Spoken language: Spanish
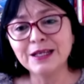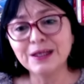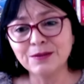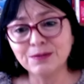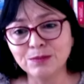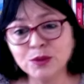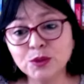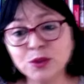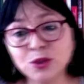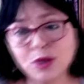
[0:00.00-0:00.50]

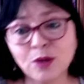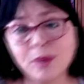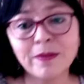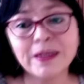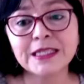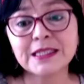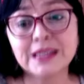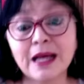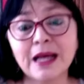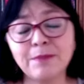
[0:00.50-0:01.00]
mucho
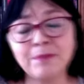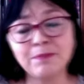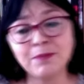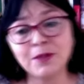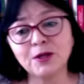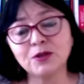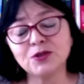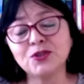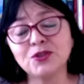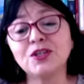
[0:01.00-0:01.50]
más
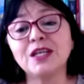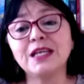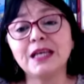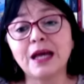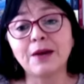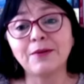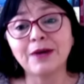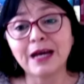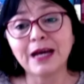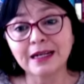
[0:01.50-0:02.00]
amplios y
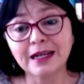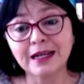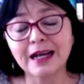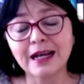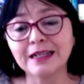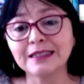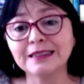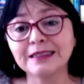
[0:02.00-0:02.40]
abarcan